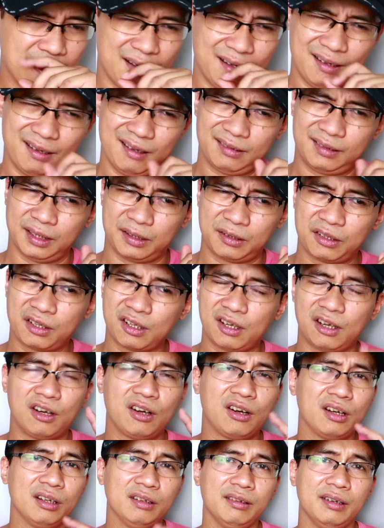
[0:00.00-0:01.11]
uh, thật
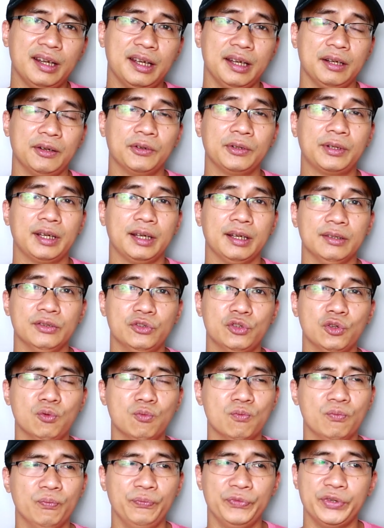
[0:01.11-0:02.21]
khó để có thể
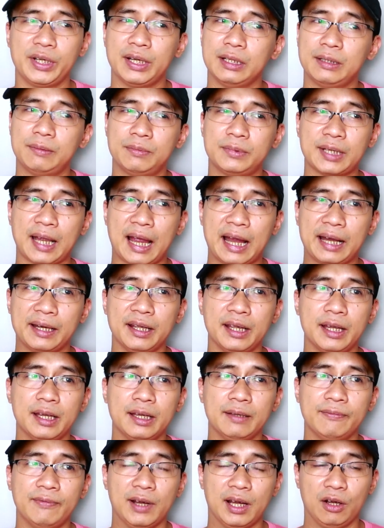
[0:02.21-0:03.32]
dùng những cái chai
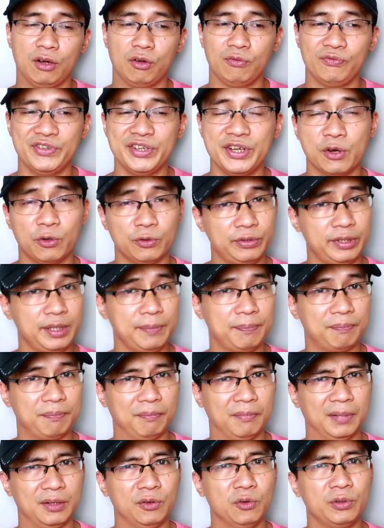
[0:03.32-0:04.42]
đấy vào nhiều dịp
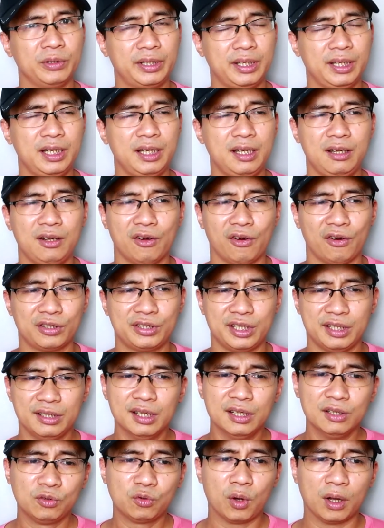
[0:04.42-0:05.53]
mà đôi khi nó chỉ
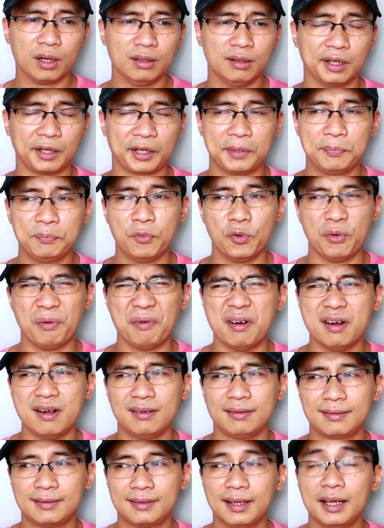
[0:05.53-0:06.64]
đơn thuần là cái mùi
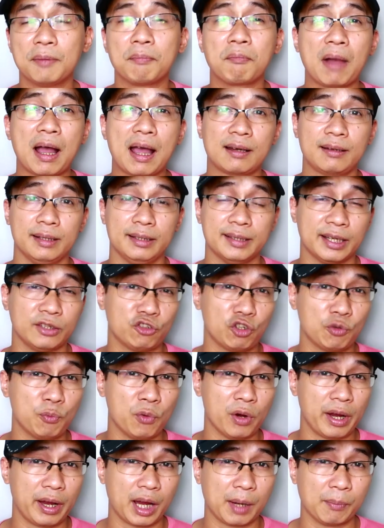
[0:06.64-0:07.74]
hương tươi mát để dành cho
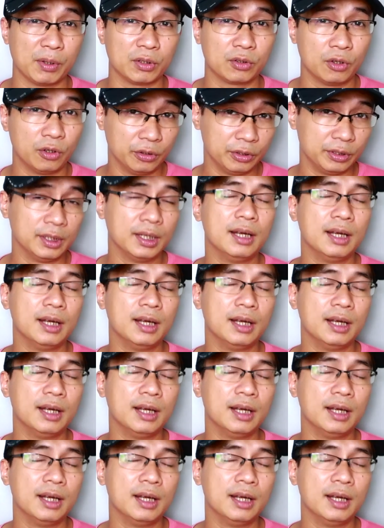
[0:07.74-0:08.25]
mùa hè mà thôi